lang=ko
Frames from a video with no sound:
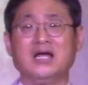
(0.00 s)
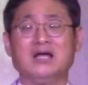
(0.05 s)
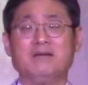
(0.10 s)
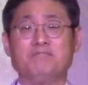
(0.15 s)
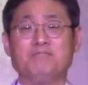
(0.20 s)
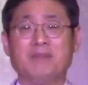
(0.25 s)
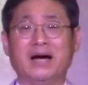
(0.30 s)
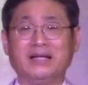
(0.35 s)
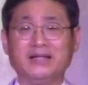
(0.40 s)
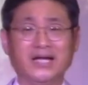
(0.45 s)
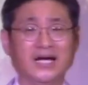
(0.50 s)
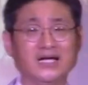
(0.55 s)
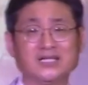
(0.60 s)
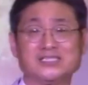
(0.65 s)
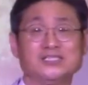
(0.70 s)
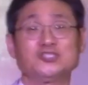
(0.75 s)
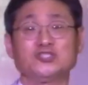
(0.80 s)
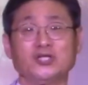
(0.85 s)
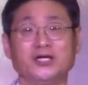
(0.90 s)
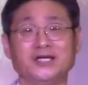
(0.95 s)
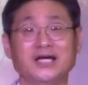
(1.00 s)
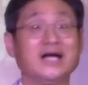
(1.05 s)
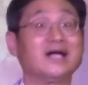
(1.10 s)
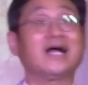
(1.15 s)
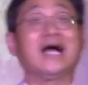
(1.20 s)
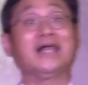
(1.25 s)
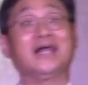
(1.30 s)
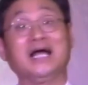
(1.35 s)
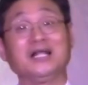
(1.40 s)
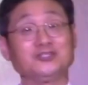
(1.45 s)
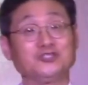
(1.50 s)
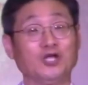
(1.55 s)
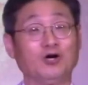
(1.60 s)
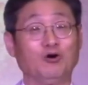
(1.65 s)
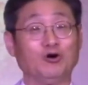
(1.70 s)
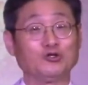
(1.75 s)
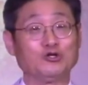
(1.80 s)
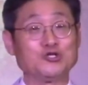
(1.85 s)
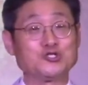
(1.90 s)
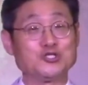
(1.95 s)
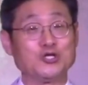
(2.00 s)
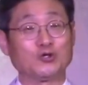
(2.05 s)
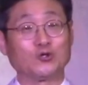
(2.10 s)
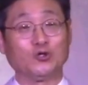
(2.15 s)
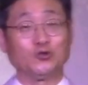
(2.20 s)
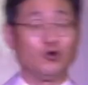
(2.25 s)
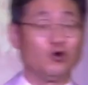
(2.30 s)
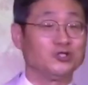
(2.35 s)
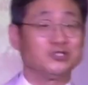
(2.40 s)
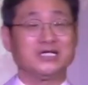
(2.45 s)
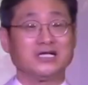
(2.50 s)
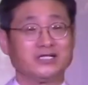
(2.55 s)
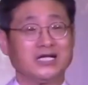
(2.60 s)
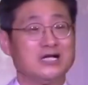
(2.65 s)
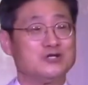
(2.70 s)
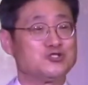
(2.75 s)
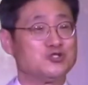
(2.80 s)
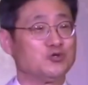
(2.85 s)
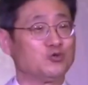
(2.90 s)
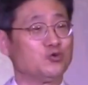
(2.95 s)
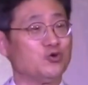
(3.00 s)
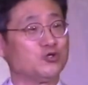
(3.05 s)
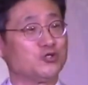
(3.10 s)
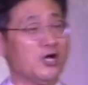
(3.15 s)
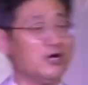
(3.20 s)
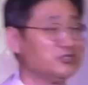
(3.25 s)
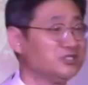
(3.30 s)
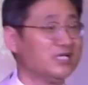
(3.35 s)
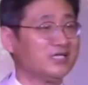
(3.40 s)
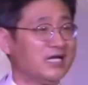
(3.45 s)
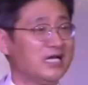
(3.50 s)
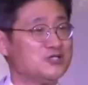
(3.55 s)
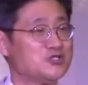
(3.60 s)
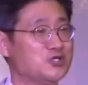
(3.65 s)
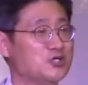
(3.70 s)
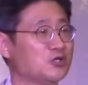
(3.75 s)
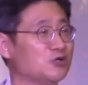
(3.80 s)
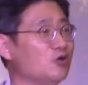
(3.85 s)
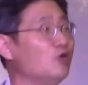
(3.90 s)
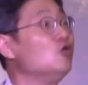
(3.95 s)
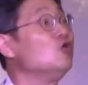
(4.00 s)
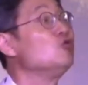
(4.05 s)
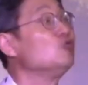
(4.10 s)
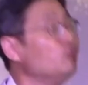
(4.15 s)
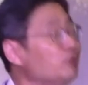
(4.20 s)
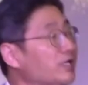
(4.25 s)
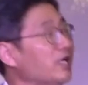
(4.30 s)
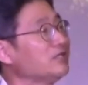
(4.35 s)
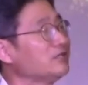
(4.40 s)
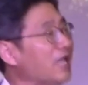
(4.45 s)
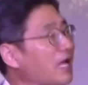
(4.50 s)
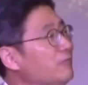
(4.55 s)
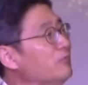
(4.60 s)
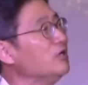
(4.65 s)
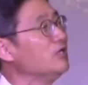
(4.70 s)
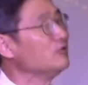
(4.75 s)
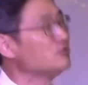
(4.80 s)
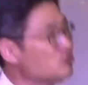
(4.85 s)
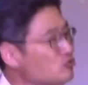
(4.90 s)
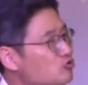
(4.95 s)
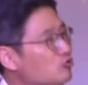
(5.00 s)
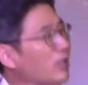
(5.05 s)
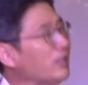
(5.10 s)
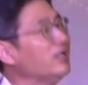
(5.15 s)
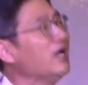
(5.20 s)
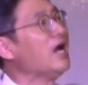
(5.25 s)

만나가 그쳐야 가나땅 얻을 수 있고 농작할 수 있고 경작할 수 있고 우리가 땀 흘려 수고한